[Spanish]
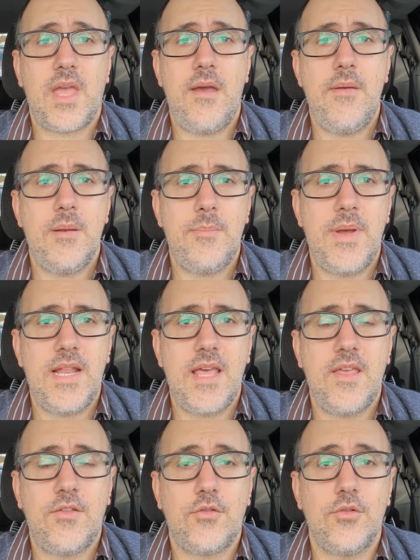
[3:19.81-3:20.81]
a ver,
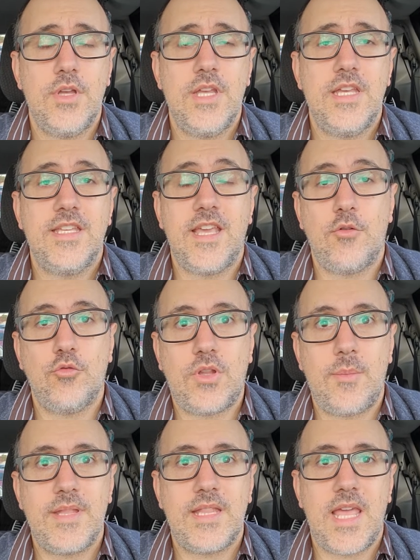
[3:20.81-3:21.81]
para esto, y es
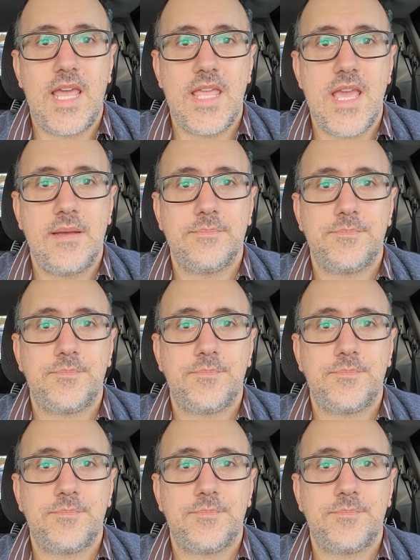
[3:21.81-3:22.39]
justamente ella